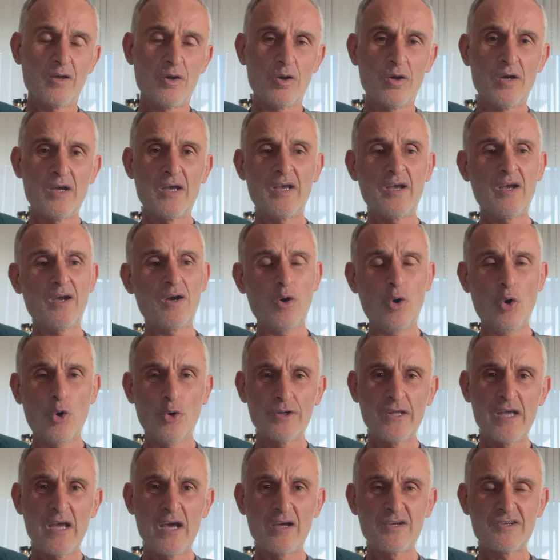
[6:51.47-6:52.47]
E,
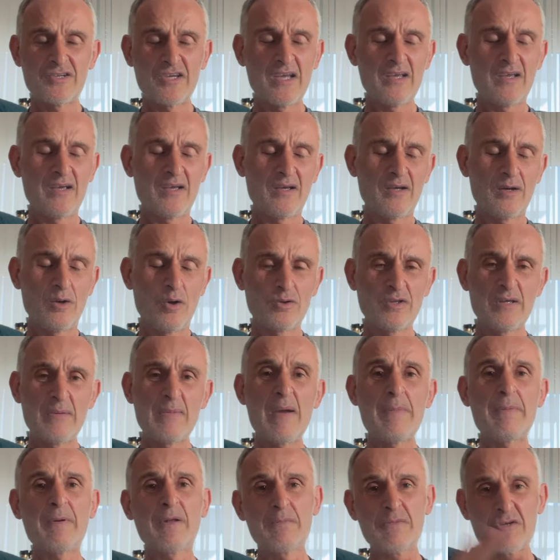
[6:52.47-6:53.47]
ona şey e, ödeme
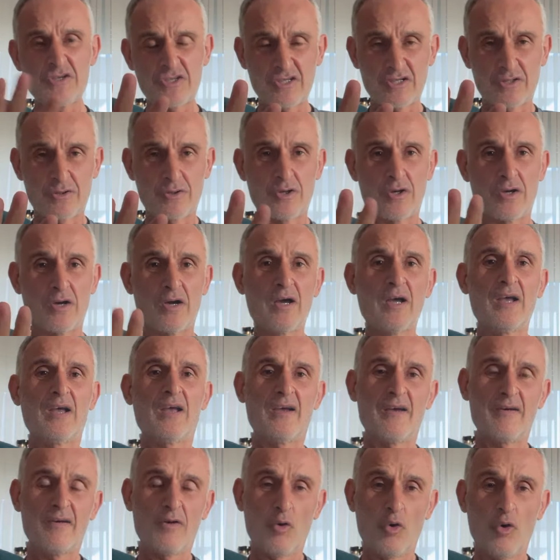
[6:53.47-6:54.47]
yapılmıştır diyor.
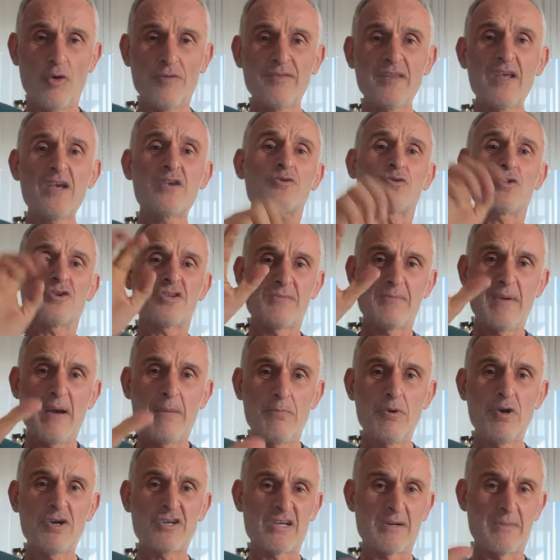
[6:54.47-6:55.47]
Ondan sonra şimdi ben
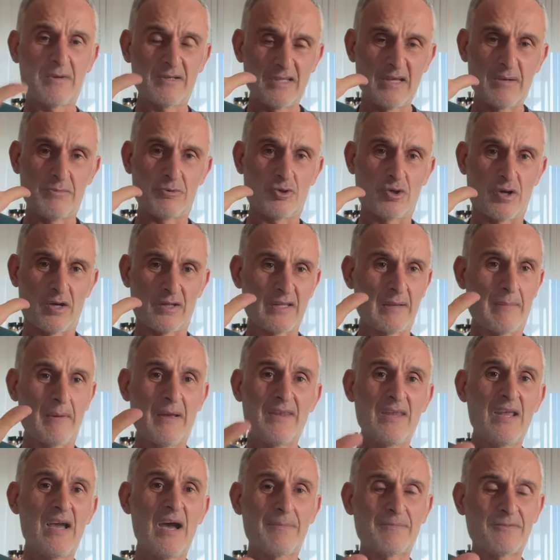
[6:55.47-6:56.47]
bu aşamadayım şu anda.
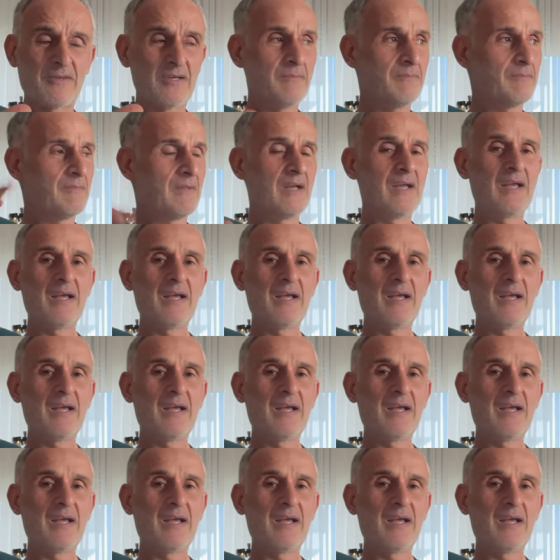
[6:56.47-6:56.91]
Ben ne yaptım?